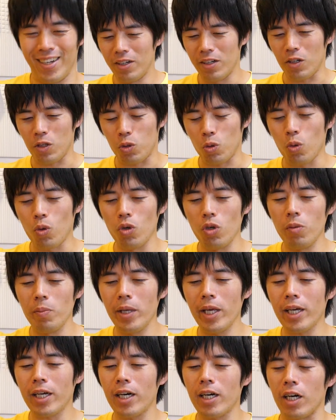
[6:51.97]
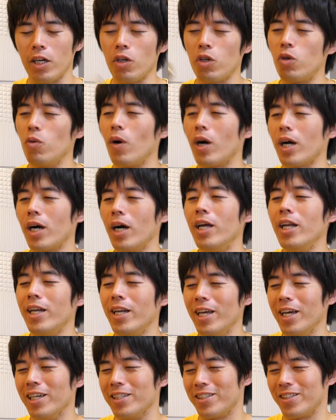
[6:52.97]
なんかどこのメーカーかよくわか
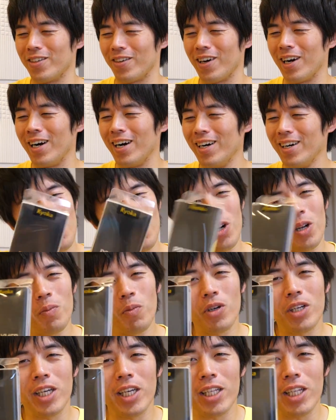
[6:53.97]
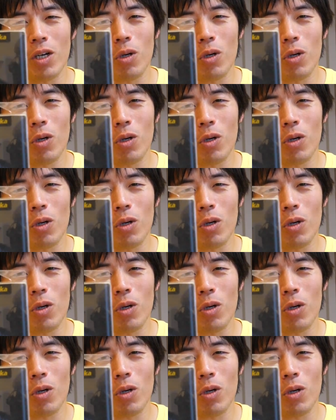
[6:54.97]
んないやつとか、これも聞い